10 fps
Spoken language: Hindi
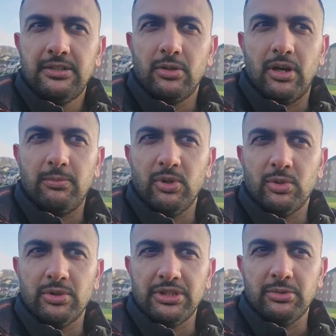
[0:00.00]
तो आप
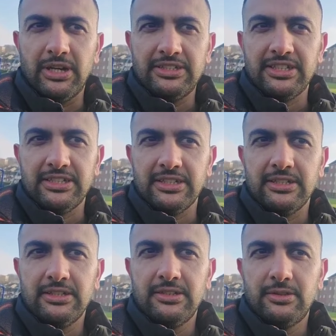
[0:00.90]
लोगों की दुआएं चाहिए
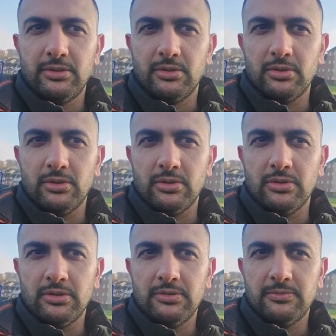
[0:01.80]
तो
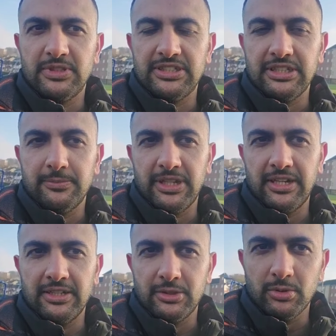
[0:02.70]
मज़ीद
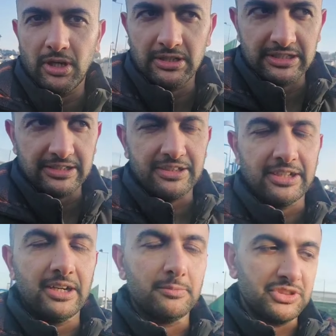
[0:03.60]
मेरे लिए दुआ
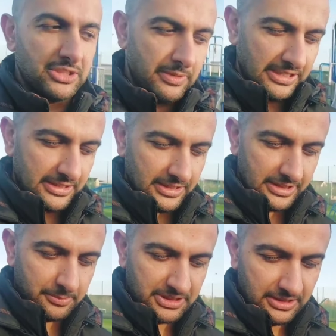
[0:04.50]
कीजिएगा अमजद भाई के
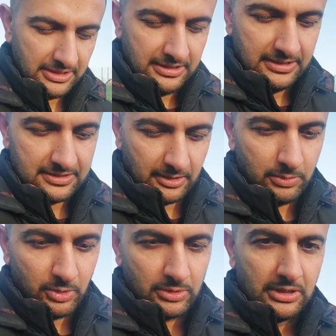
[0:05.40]
लिए भी सब
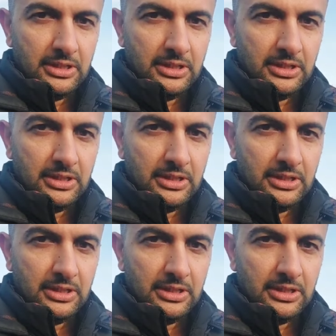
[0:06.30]
लोग